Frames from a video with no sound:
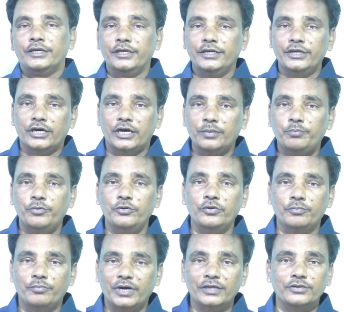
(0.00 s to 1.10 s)
ఏ అప్పులు
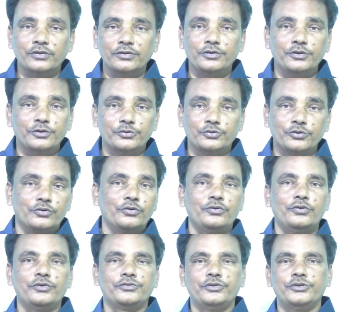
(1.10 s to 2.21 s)
బాధలు నేను
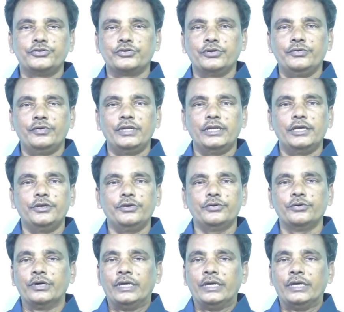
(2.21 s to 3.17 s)
దుఃఖంలోకి తీసుకొని వెళ్ళాయో